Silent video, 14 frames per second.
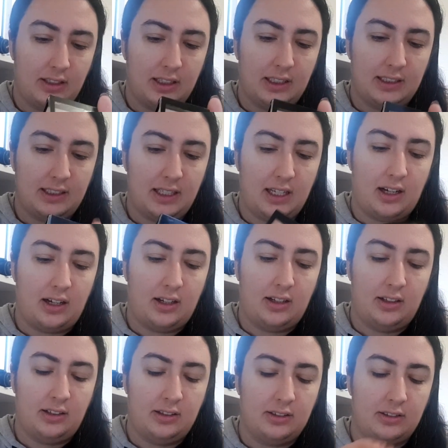Et c'est là,
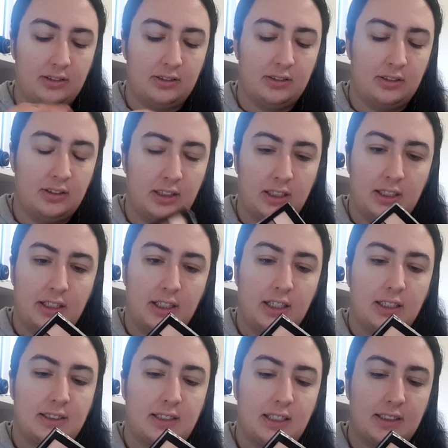
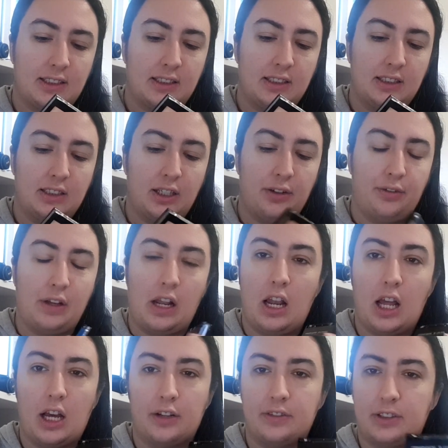519
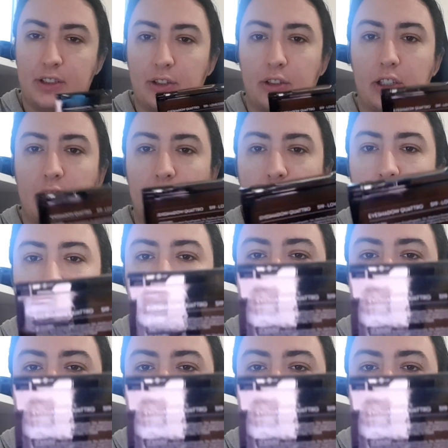Love Story.